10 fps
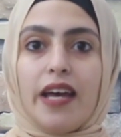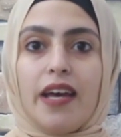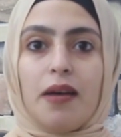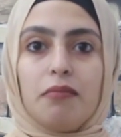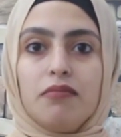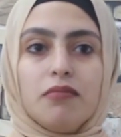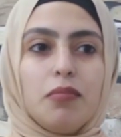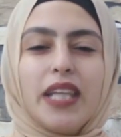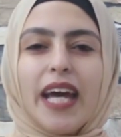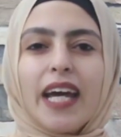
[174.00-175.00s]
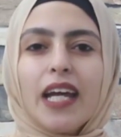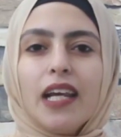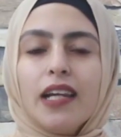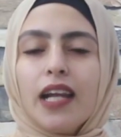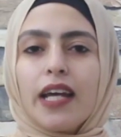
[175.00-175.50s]
آه،
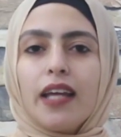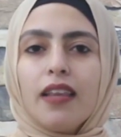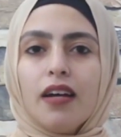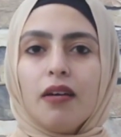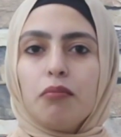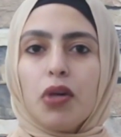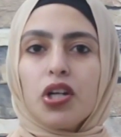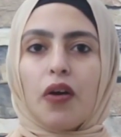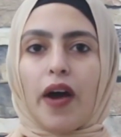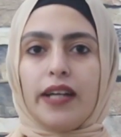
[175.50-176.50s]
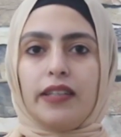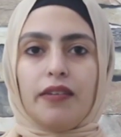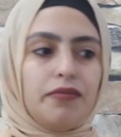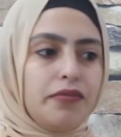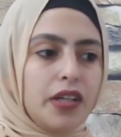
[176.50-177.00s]
بداخلنا كده مرة واحدة
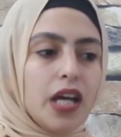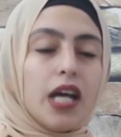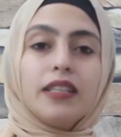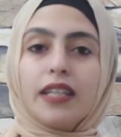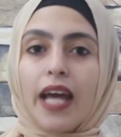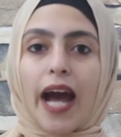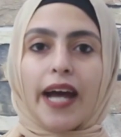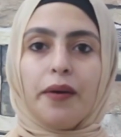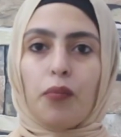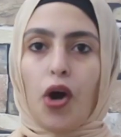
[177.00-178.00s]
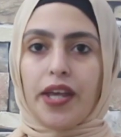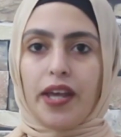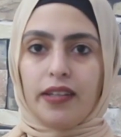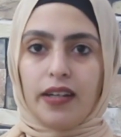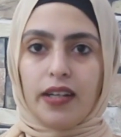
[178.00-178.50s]
في اتجاه حاجة
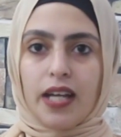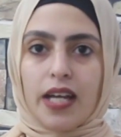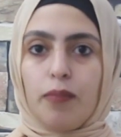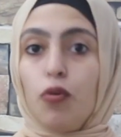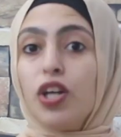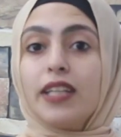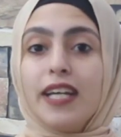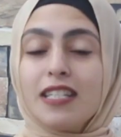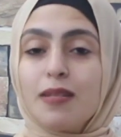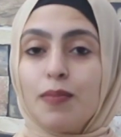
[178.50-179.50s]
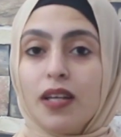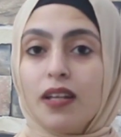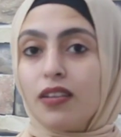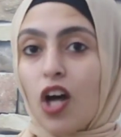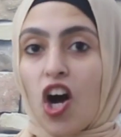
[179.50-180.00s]
معينة ممكن تحس
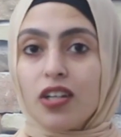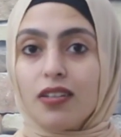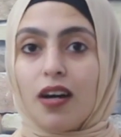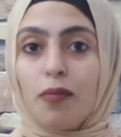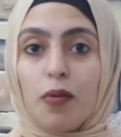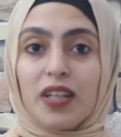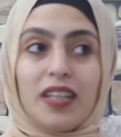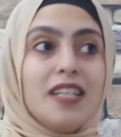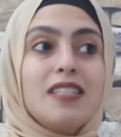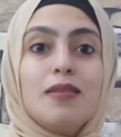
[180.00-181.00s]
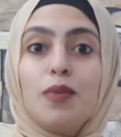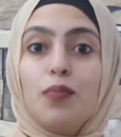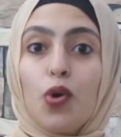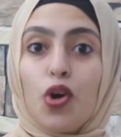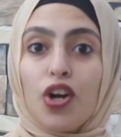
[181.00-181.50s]
بيه النهاردة ممكن تحس بيه
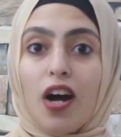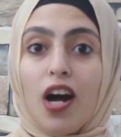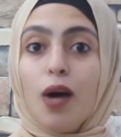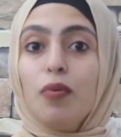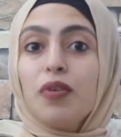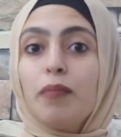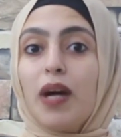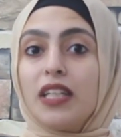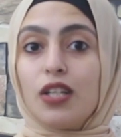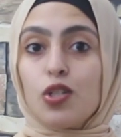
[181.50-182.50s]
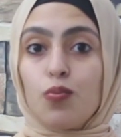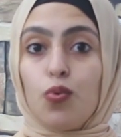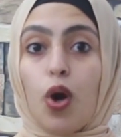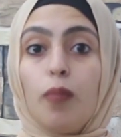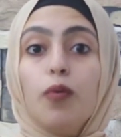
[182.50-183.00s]
بكرة ممكن
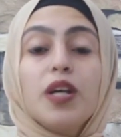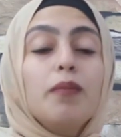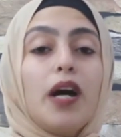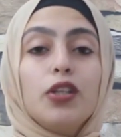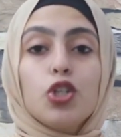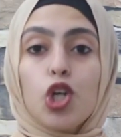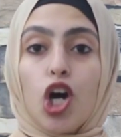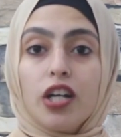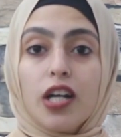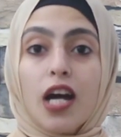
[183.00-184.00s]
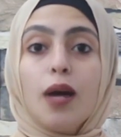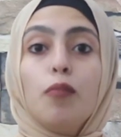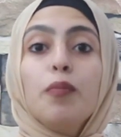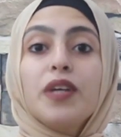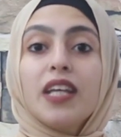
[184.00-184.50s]
أسبوع ممكن بعد شهر
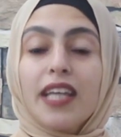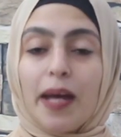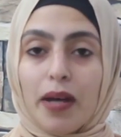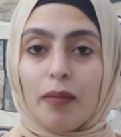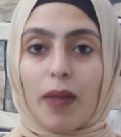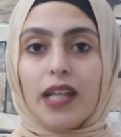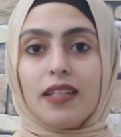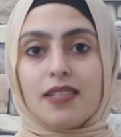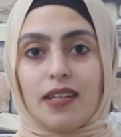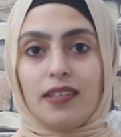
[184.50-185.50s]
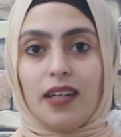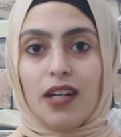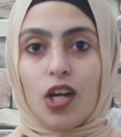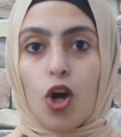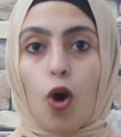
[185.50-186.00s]
ممكن كمان بعد سنة
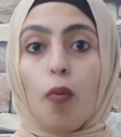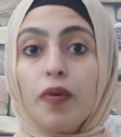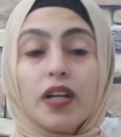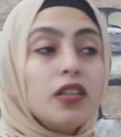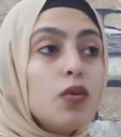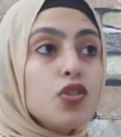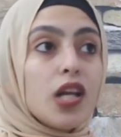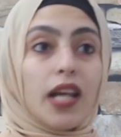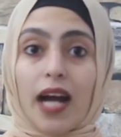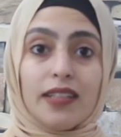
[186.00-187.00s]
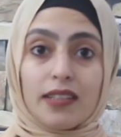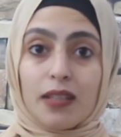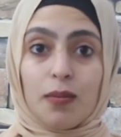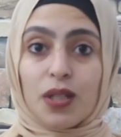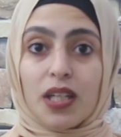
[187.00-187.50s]
وممكن توصل لعدد
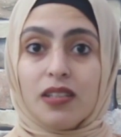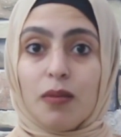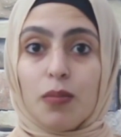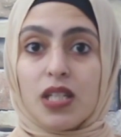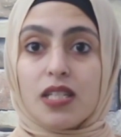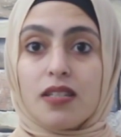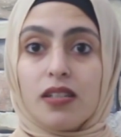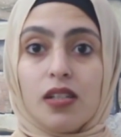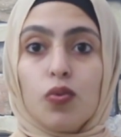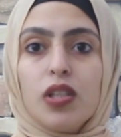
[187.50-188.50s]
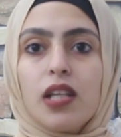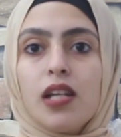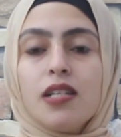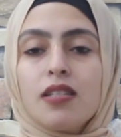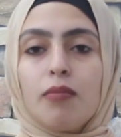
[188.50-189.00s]
كبير جدا من السنين وانت
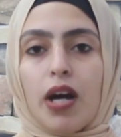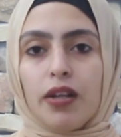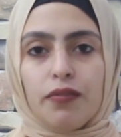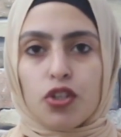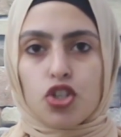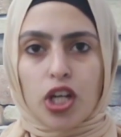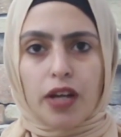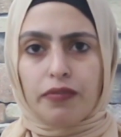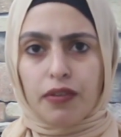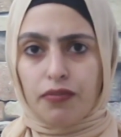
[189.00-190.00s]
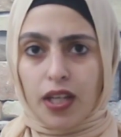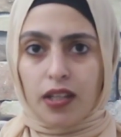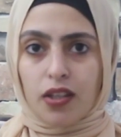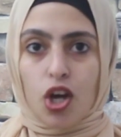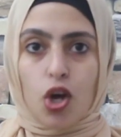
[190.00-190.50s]
لسه معرفتش شغفك
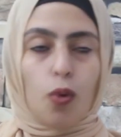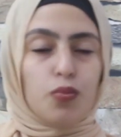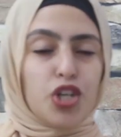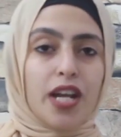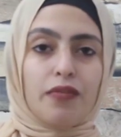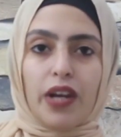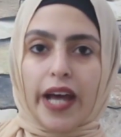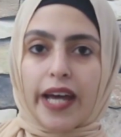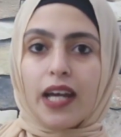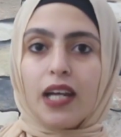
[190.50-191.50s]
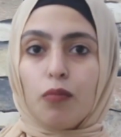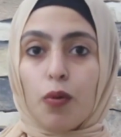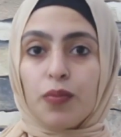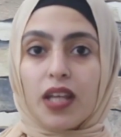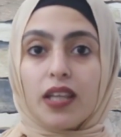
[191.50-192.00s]
فين ومش عارف الحاجة اللي
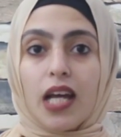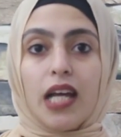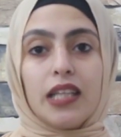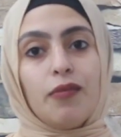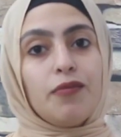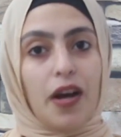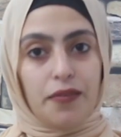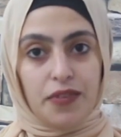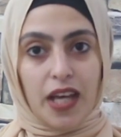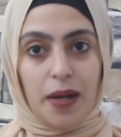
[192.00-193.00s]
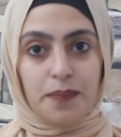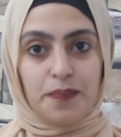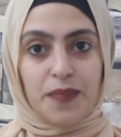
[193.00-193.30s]
ممكن تنفع فيها